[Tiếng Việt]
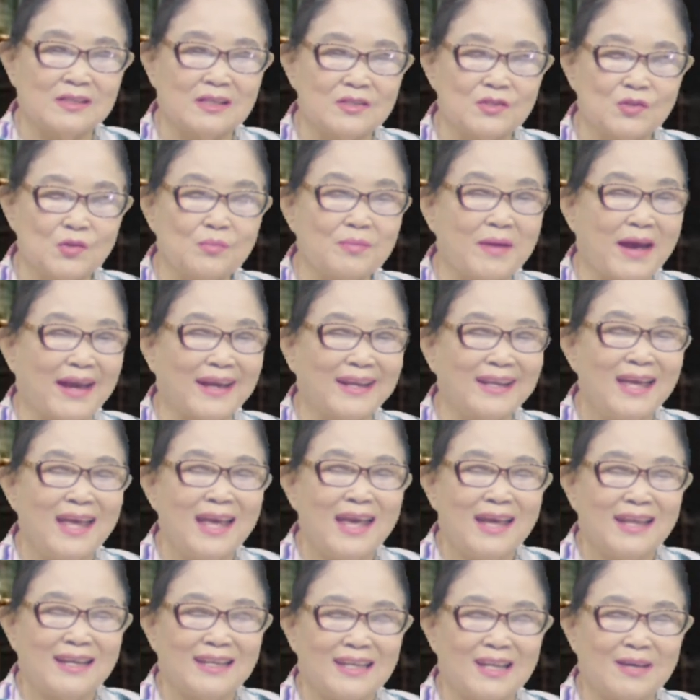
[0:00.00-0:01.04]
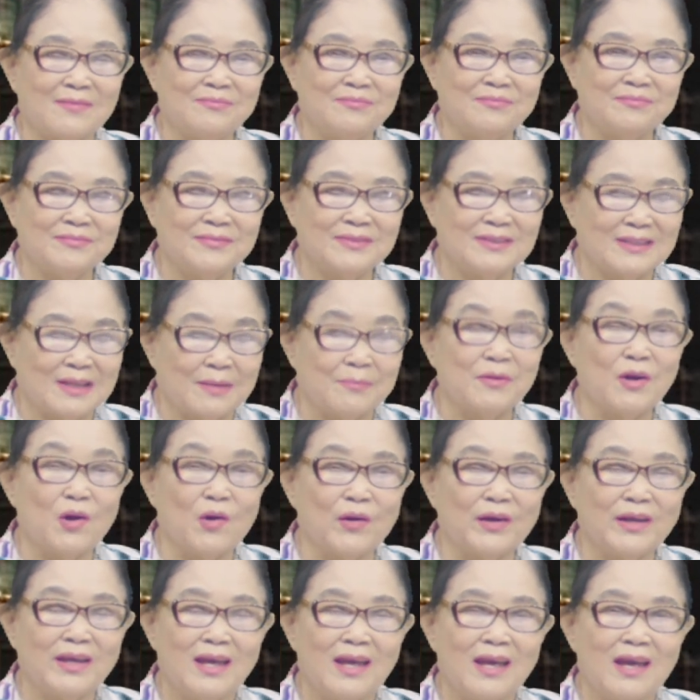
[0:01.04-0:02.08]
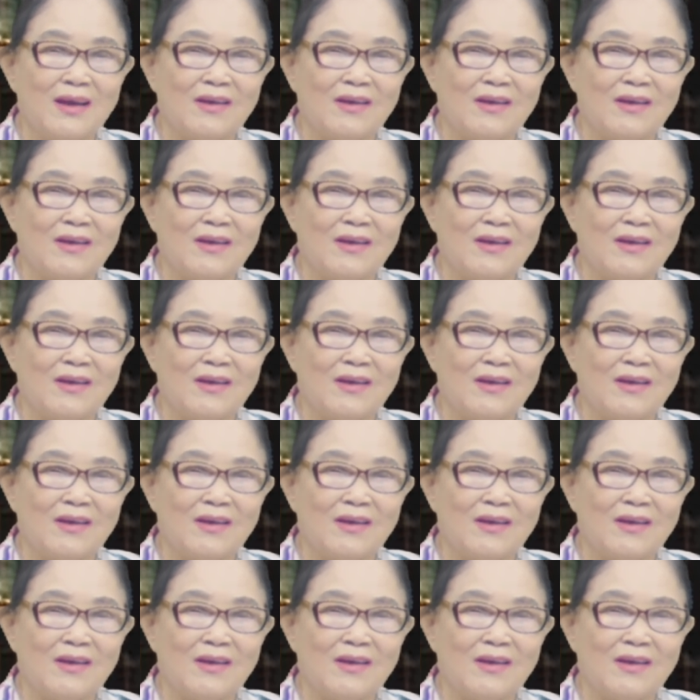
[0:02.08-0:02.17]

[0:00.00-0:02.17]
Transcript: xuất bản năm năm rồi,